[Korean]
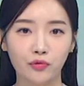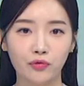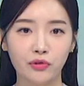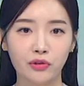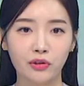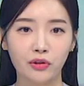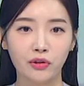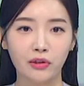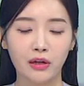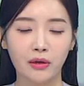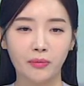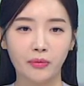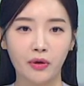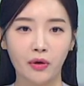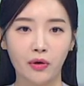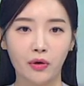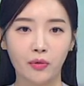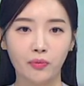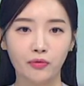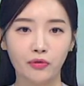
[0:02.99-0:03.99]

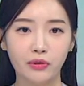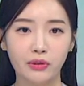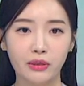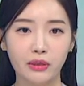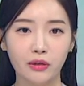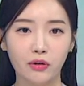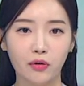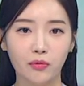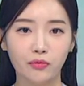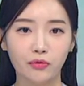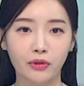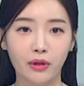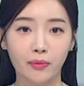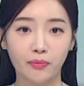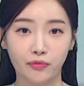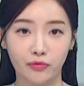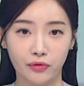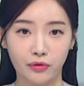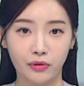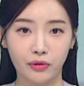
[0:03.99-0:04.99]
운전하며 불신검문에
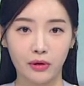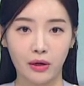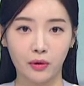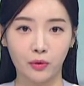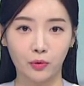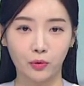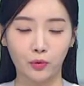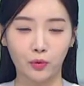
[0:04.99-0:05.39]
불응하고